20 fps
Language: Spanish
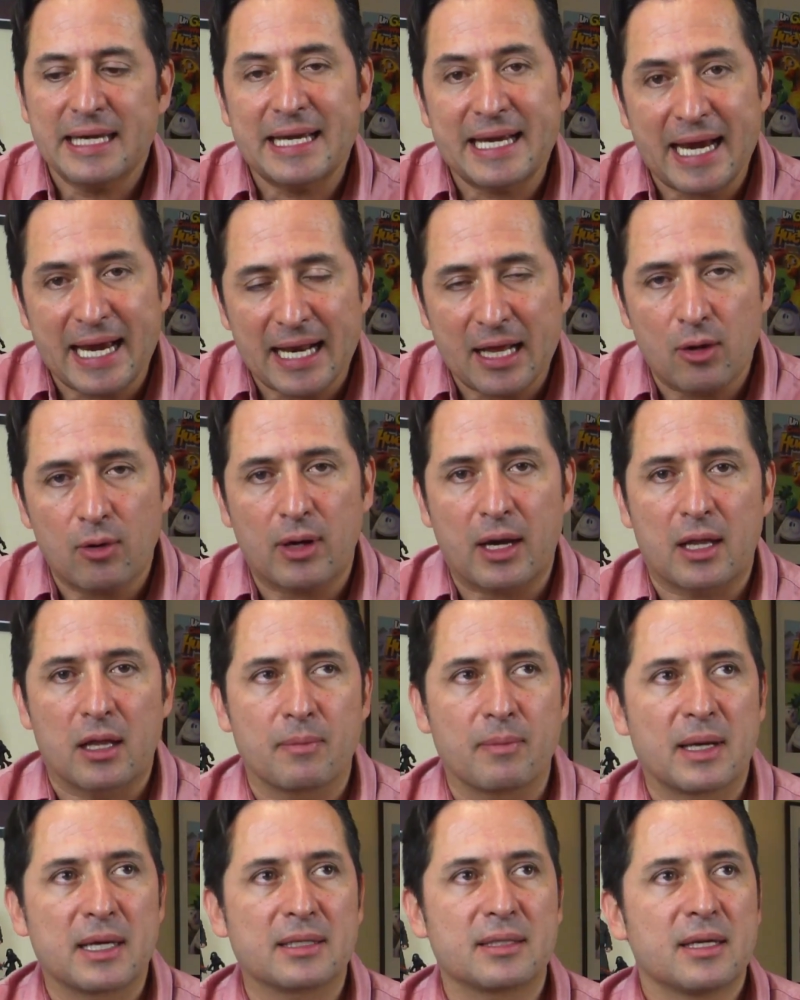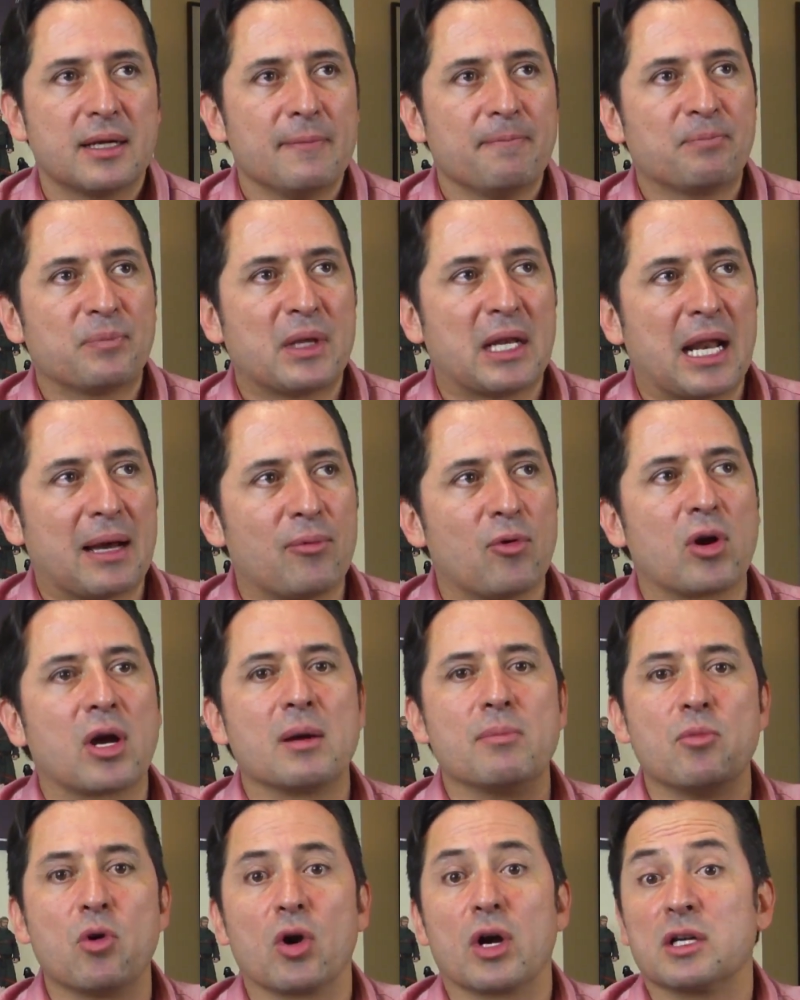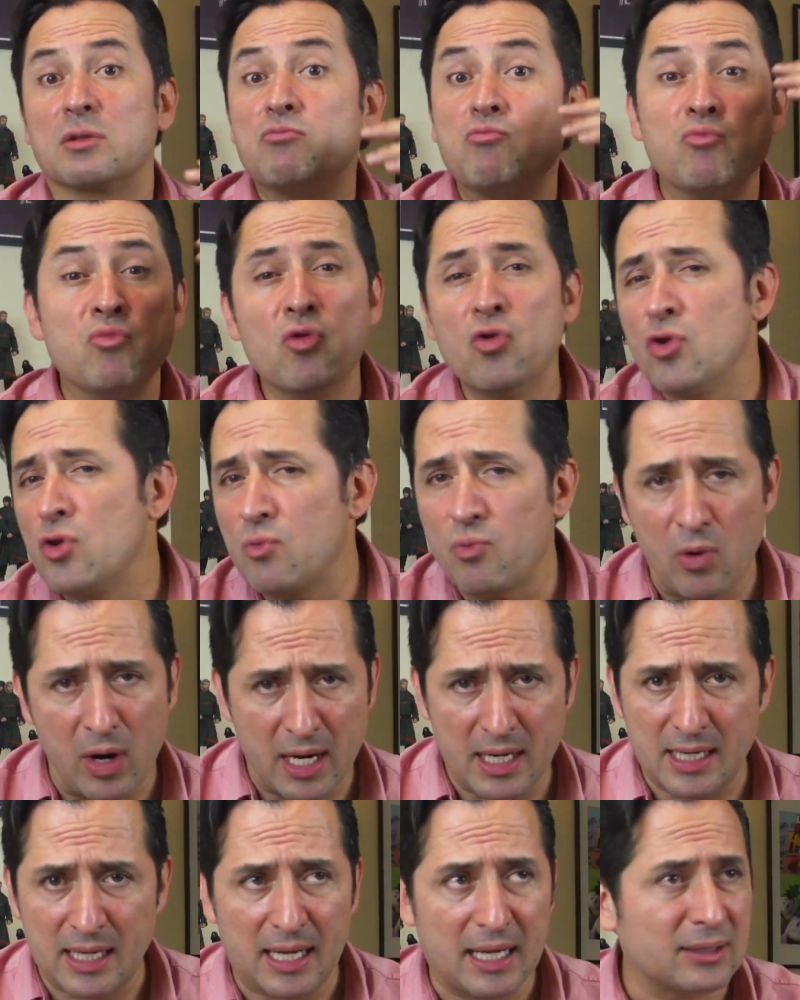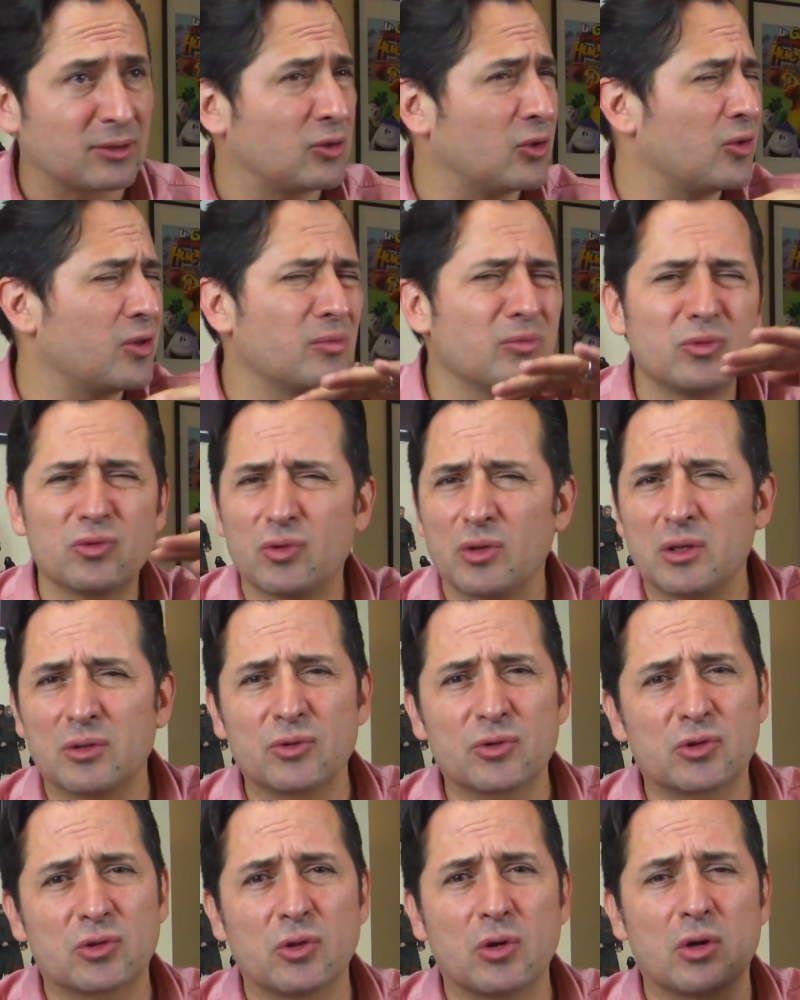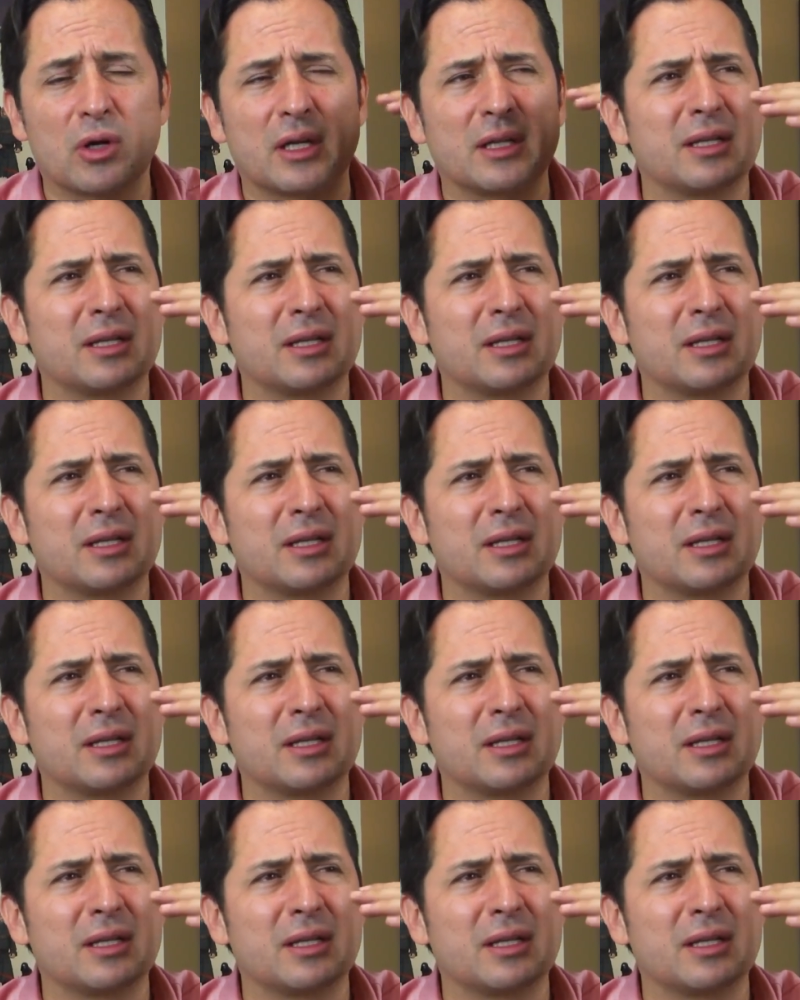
y creo que además la boca en boca es muy buena, a todo el mundo le gustó,